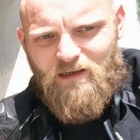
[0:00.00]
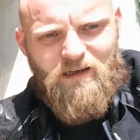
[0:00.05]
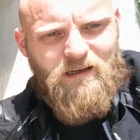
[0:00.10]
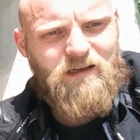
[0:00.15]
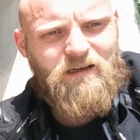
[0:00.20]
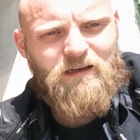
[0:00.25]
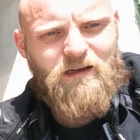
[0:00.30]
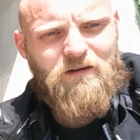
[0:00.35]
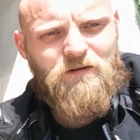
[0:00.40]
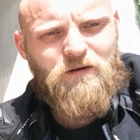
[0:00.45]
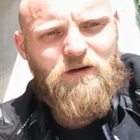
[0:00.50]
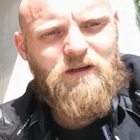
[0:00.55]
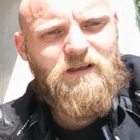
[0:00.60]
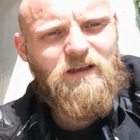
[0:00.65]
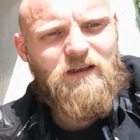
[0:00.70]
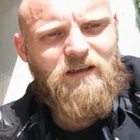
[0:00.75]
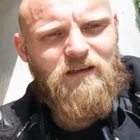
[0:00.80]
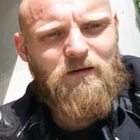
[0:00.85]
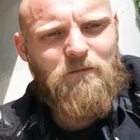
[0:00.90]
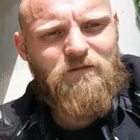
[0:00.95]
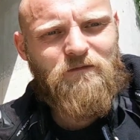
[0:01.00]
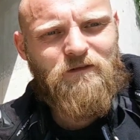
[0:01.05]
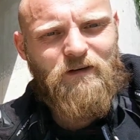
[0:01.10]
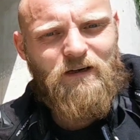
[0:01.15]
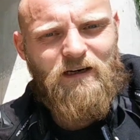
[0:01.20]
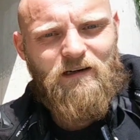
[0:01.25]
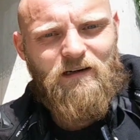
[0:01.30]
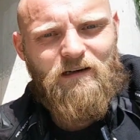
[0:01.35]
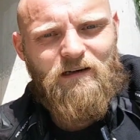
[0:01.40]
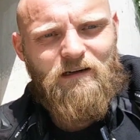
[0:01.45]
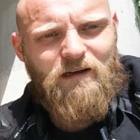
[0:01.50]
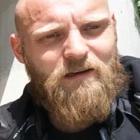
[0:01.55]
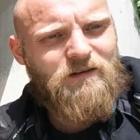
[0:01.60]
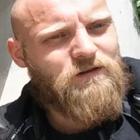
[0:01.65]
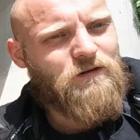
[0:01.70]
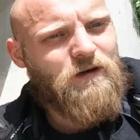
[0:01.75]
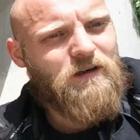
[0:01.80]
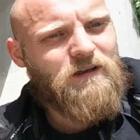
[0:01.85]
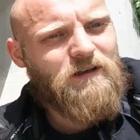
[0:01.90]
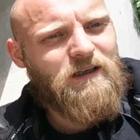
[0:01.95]
Ich kann nur an jeden empfehlen,
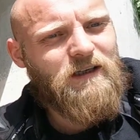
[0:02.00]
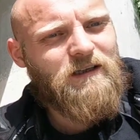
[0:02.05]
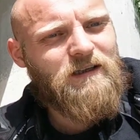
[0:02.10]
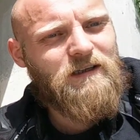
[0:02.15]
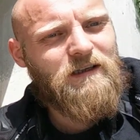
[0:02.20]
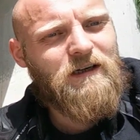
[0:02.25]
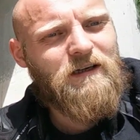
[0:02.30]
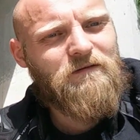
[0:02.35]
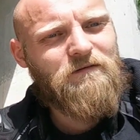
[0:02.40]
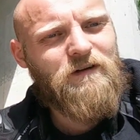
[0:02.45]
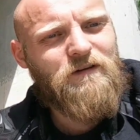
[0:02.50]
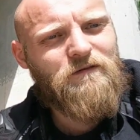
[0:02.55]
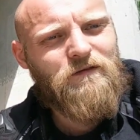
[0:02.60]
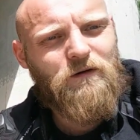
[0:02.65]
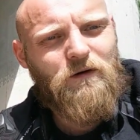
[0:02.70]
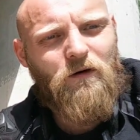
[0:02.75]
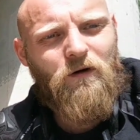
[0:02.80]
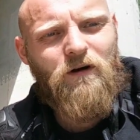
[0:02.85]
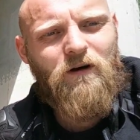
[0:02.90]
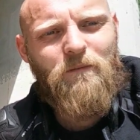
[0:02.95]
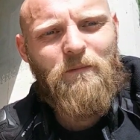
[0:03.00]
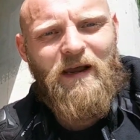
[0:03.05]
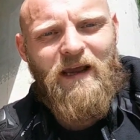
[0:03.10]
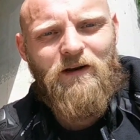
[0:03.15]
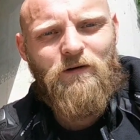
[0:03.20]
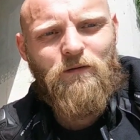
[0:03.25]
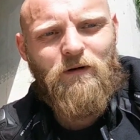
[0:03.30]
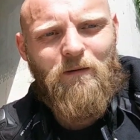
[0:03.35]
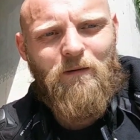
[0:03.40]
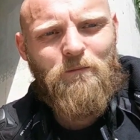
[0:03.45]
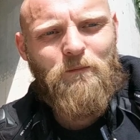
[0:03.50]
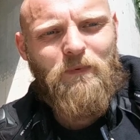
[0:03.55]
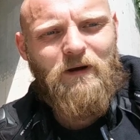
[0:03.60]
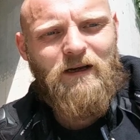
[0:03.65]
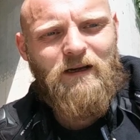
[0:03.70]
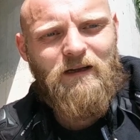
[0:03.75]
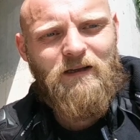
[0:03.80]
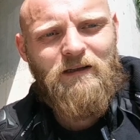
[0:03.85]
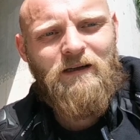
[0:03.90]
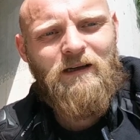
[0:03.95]
lasst euch nicht irgendwie von eurer Meinung
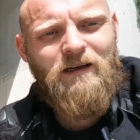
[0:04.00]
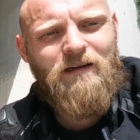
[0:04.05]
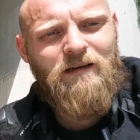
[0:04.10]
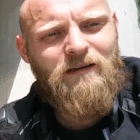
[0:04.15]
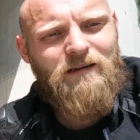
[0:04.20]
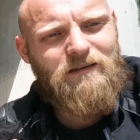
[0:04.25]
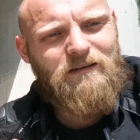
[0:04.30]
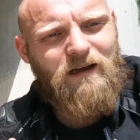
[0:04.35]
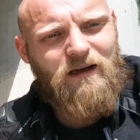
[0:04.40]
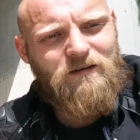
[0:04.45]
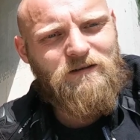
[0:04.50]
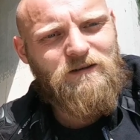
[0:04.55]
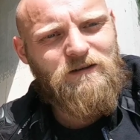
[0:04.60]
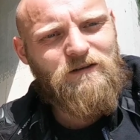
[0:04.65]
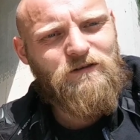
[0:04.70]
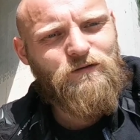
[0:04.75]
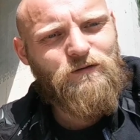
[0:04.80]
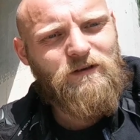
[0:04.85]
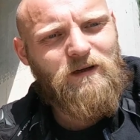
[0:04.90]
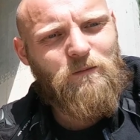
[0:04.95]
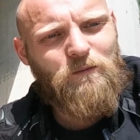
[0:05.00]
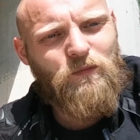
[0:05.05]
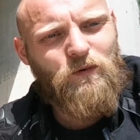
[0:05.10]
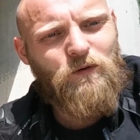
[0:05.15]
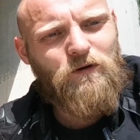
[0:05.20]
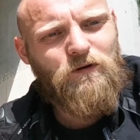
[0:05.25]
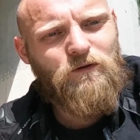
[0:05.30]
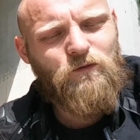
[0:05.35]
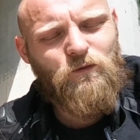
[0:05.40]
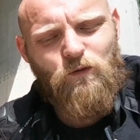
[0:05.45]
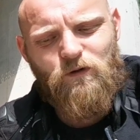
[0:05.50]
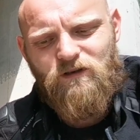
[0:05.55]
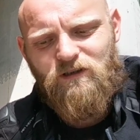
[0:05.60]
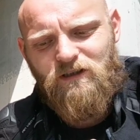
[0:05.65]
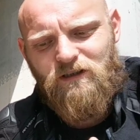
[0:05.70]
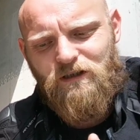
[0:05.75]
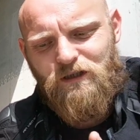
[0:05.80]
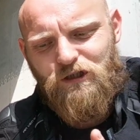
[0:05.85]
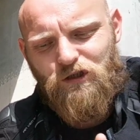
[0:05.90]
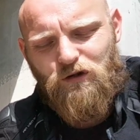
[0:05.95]
abbringen. Das ist so der Punkt, wo
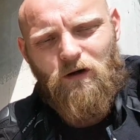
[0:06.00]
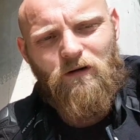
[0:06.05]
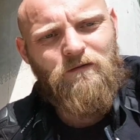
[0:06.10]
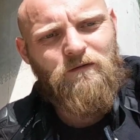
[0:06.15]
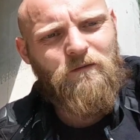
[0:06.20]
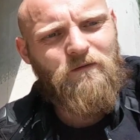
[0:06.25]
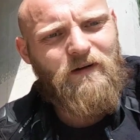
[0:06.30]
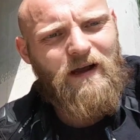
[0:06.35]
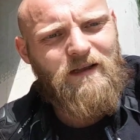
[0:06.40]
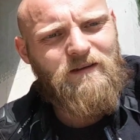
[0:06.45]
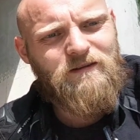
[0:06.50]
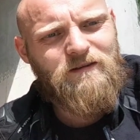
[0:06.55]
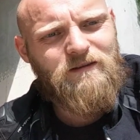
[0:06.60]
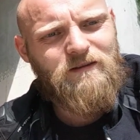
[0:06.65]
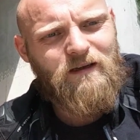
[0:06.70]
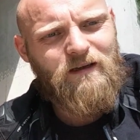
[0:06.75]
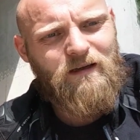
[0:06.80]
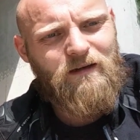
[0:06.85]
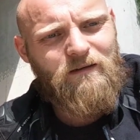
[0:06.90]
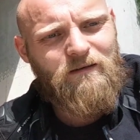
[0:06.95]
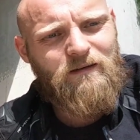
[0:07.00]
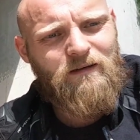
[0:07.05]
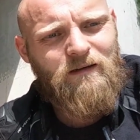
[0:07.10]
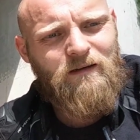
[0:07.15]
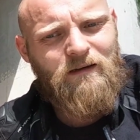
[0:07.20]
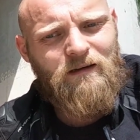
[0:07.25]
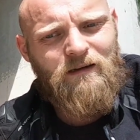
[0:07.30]
sich die Streu vom Weizen trennt.